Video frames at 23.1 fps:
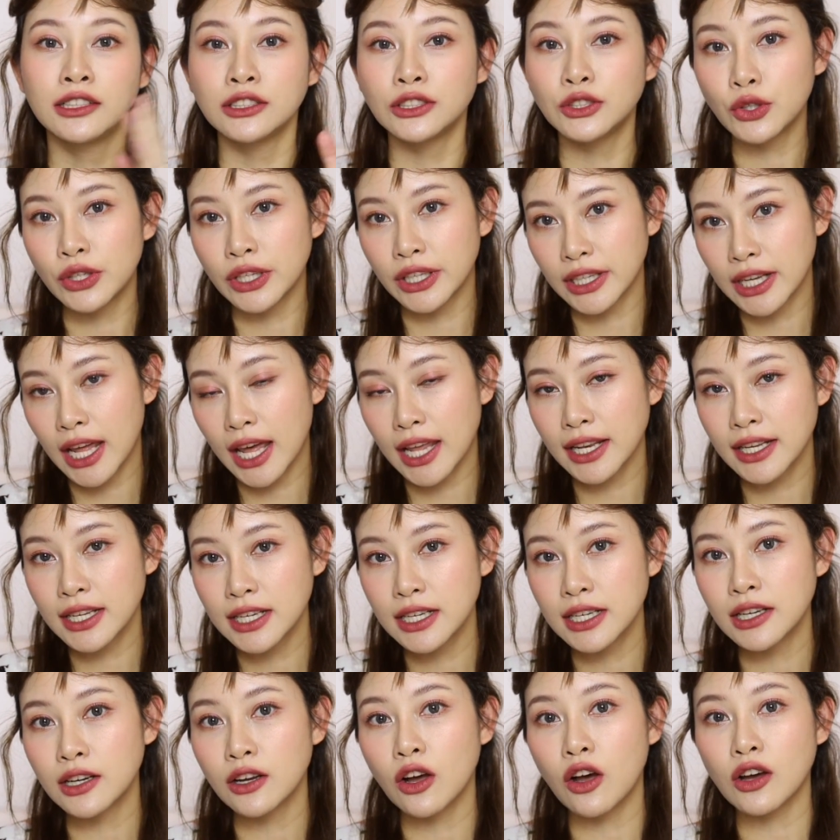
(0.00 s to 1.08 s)
ส่วนอีกด้านห
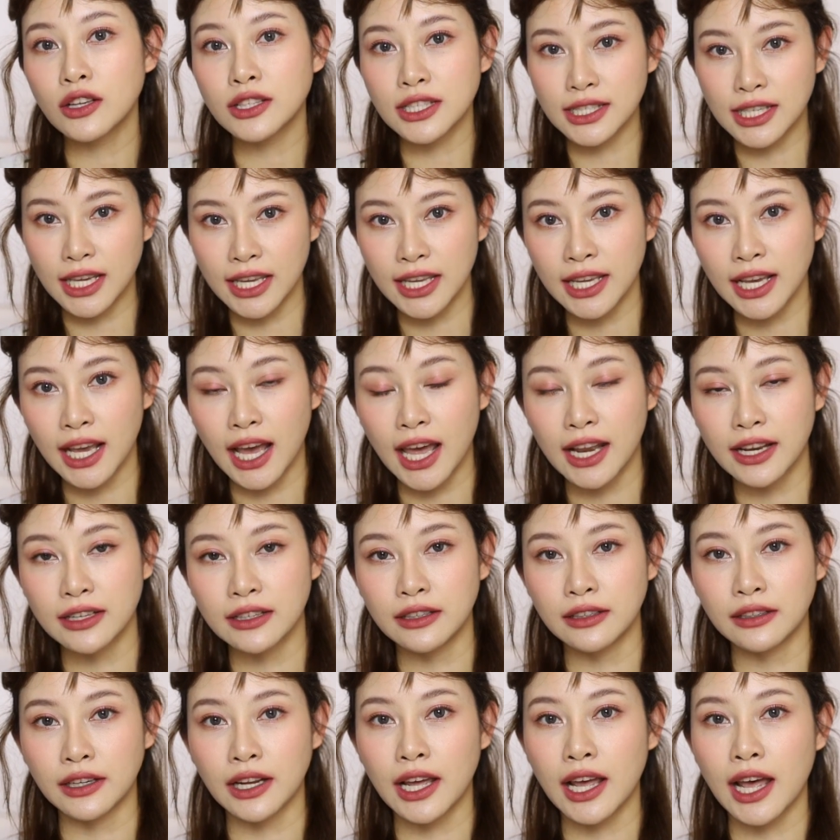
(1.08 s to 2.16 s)
นึ่งก็จะใช้อีกอันห
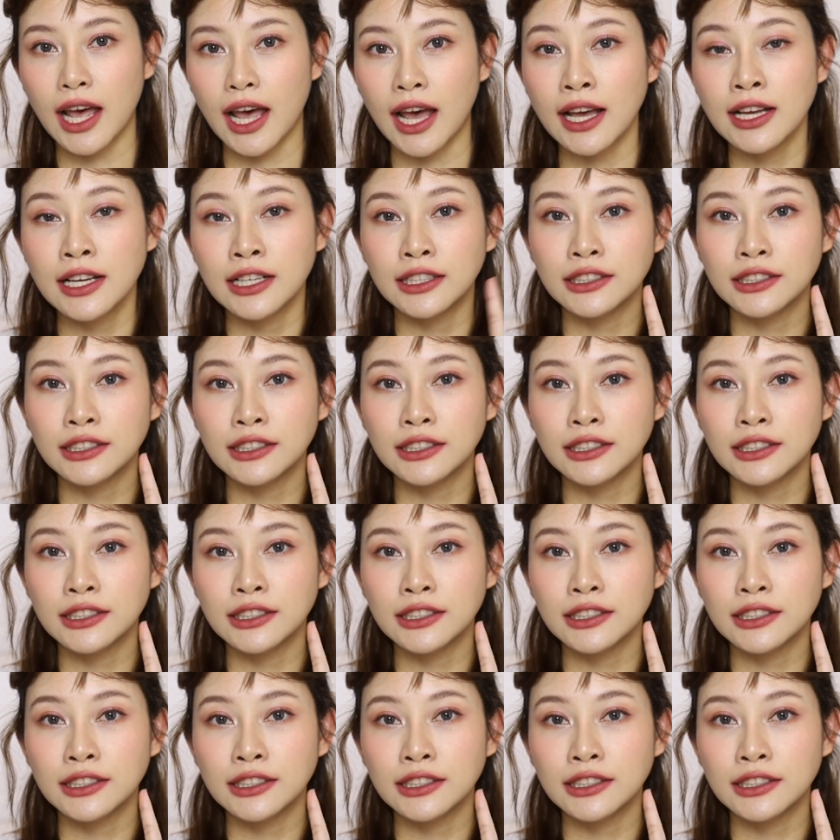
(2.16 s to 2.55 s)
นึ่งนะคะ